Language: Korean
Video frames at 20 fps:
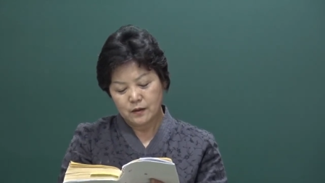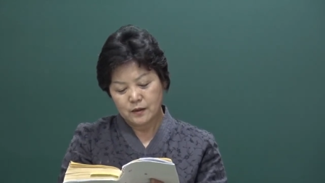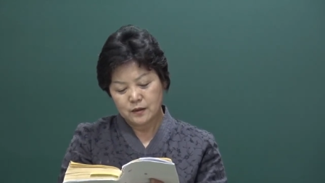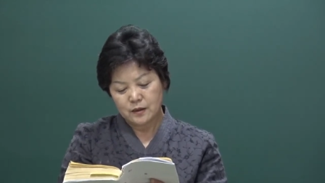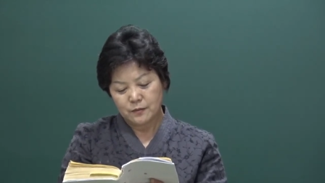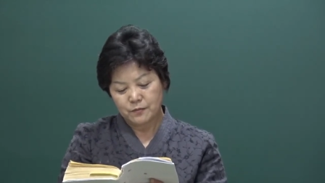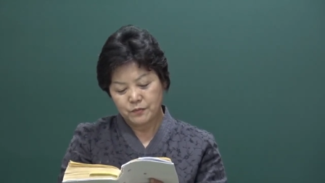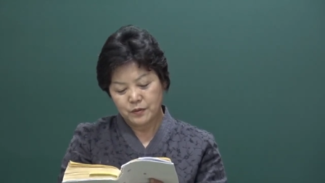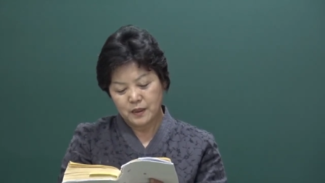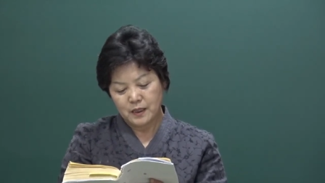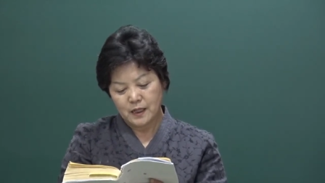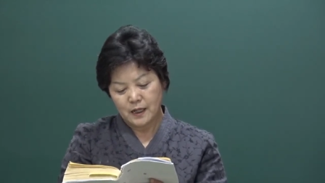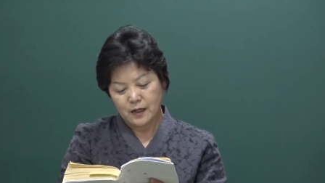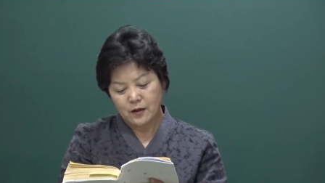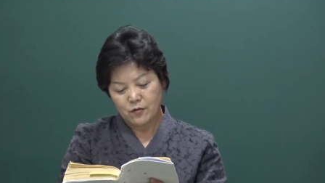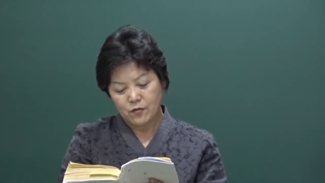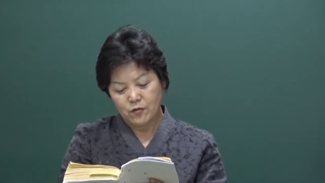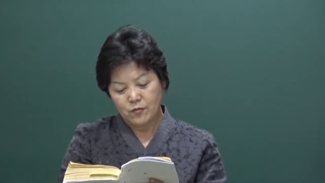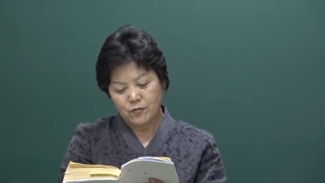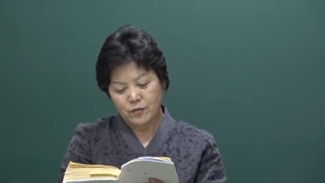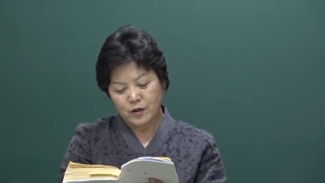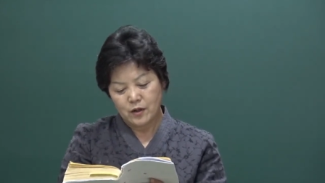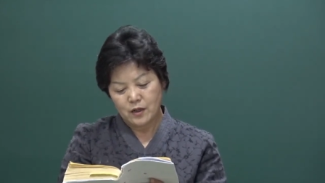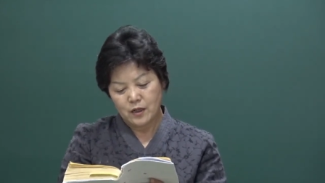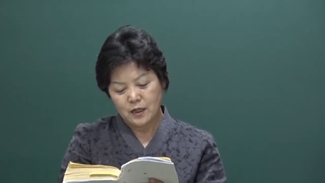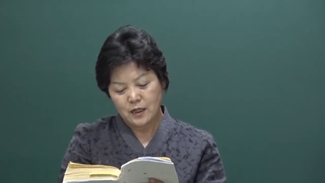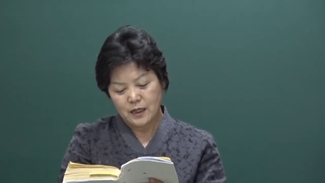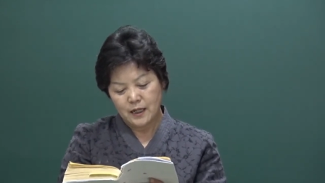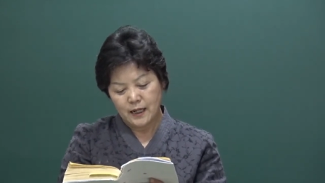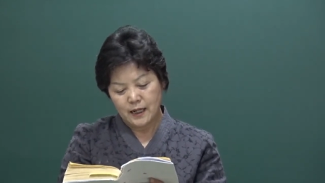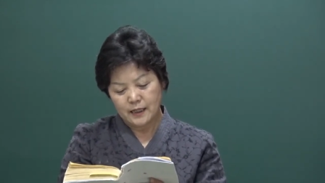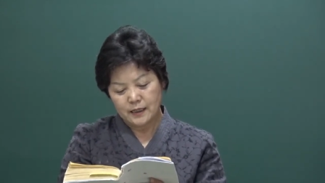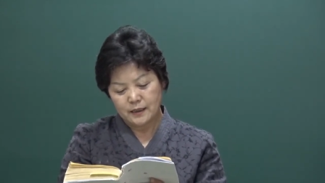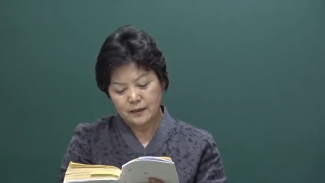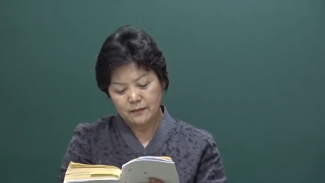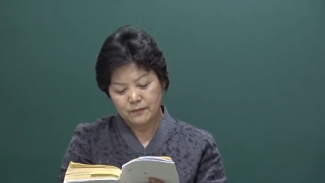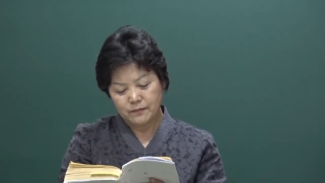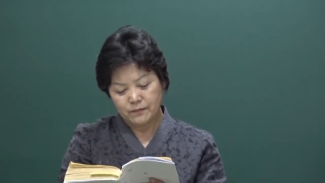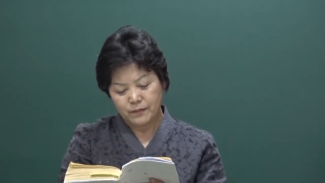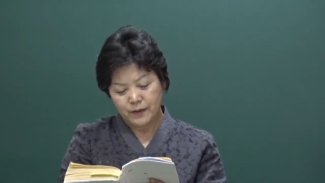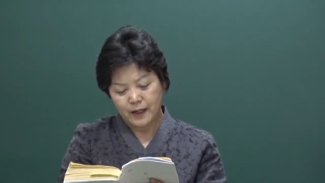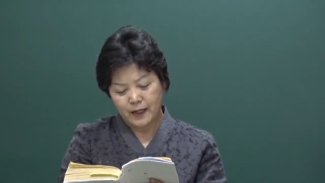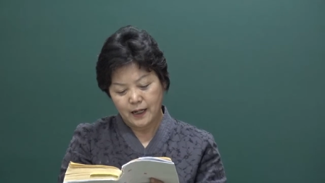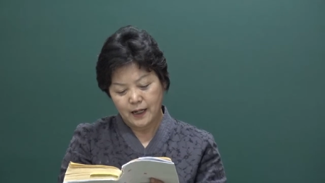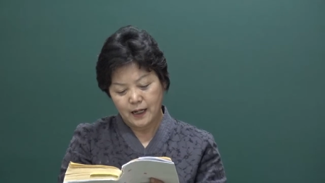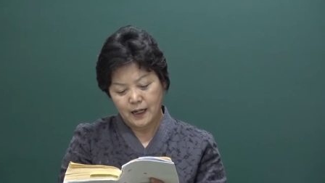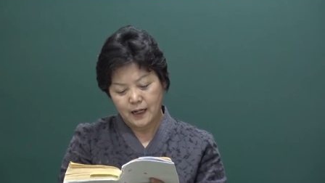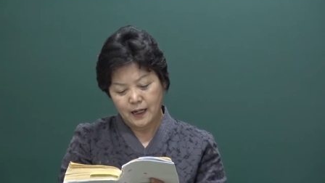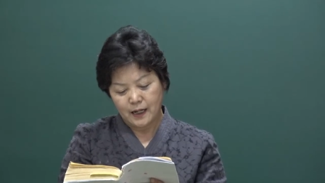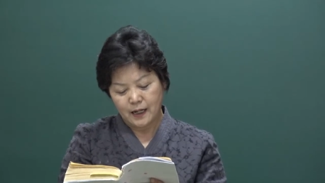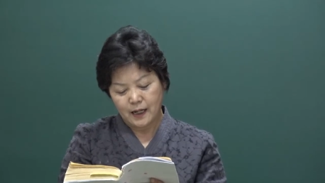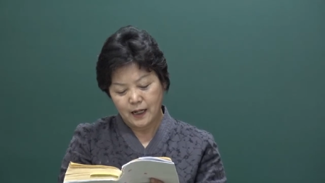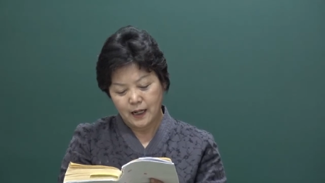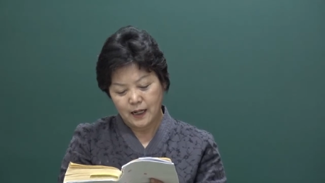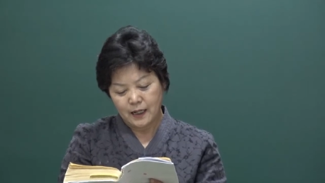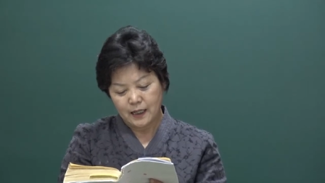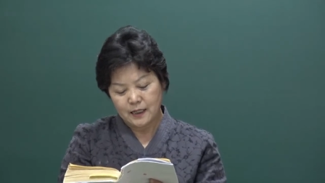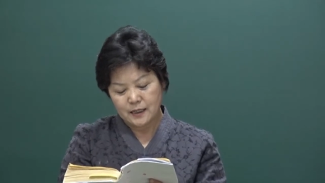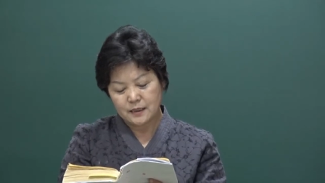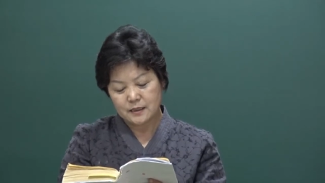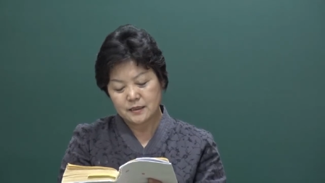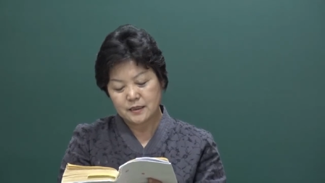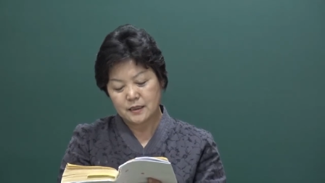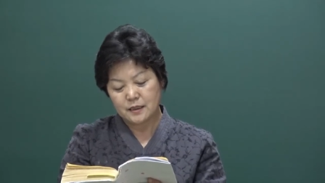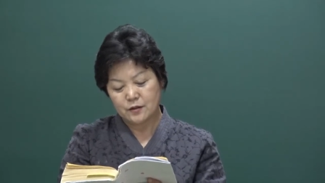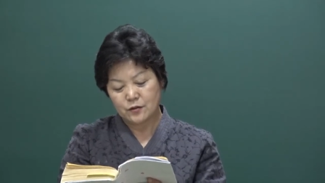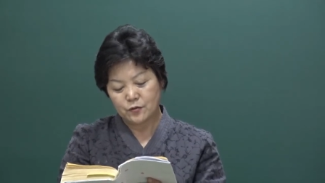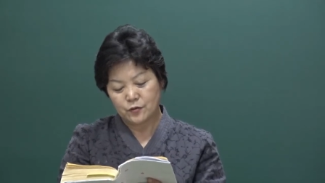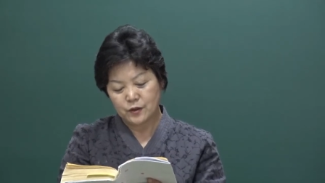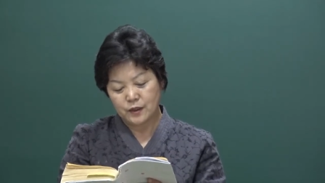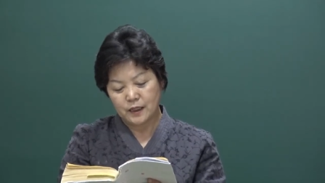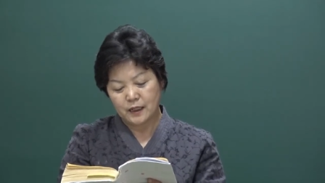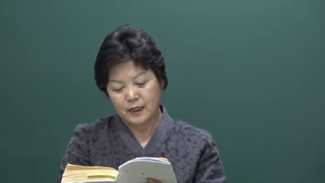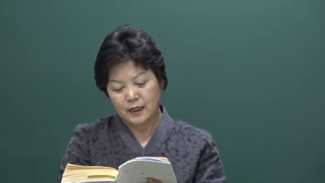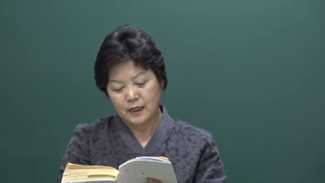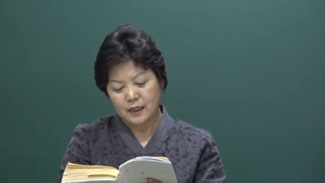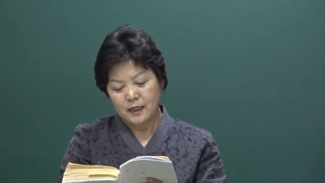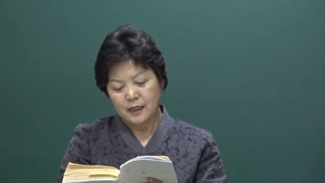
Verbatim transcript: 그저 피하고 멀리하는 바가 이것이 돈이라